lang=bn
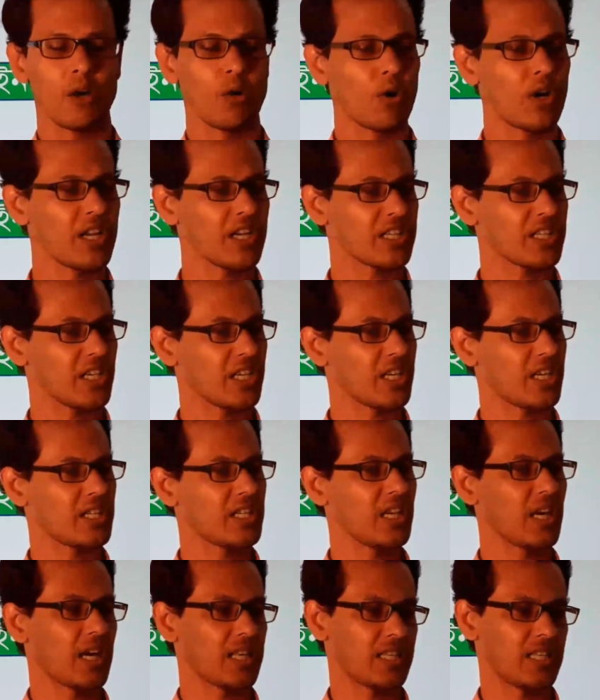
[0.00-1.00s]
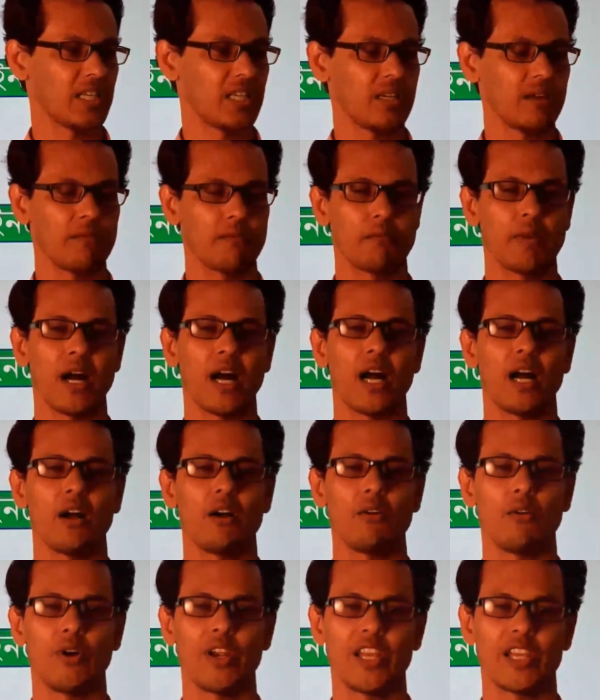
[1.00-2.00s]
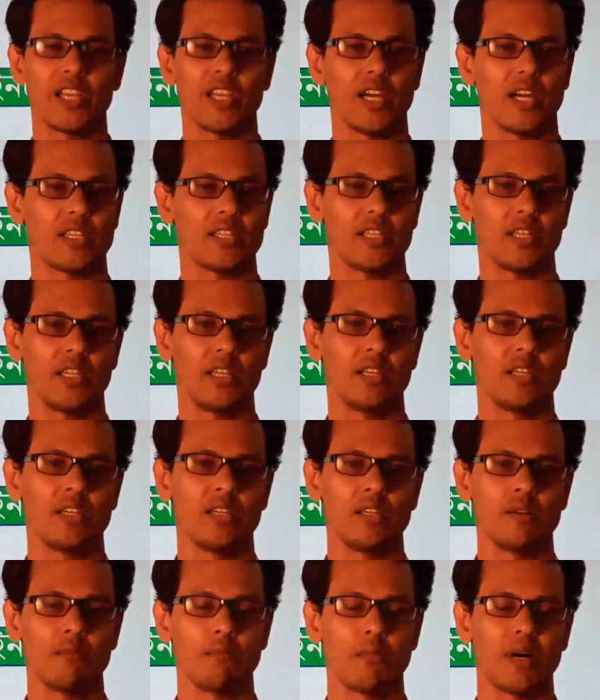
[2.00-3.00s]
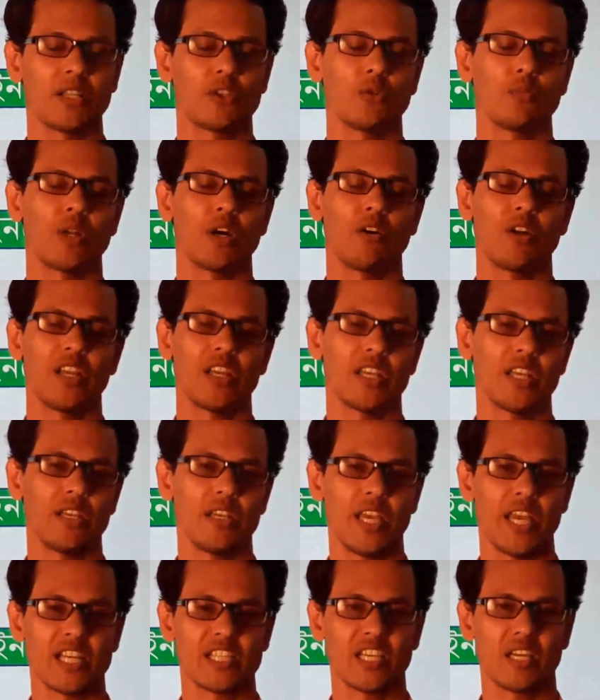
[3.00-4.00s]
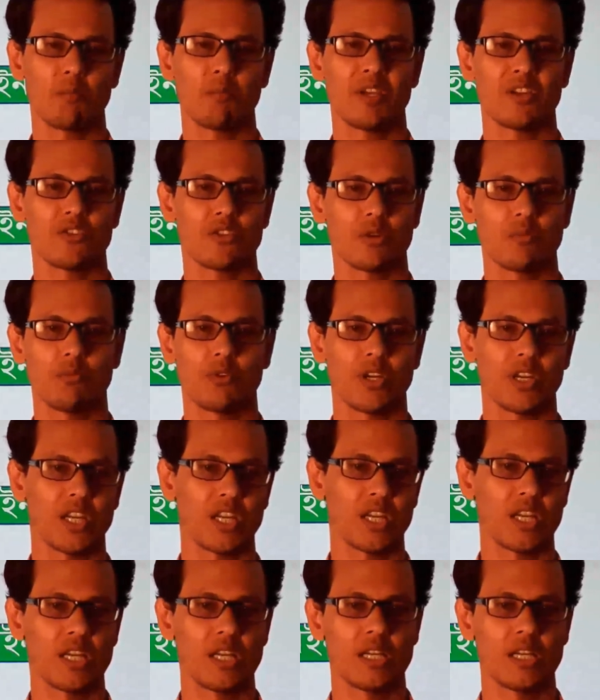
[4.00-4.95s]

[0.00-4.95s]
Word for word: অনেক শিক্ষার্থী আছে বা অনেকেই আছে বা তোমরা অনেকেই অ্যাসাইনমেন্ট সম্পর্কে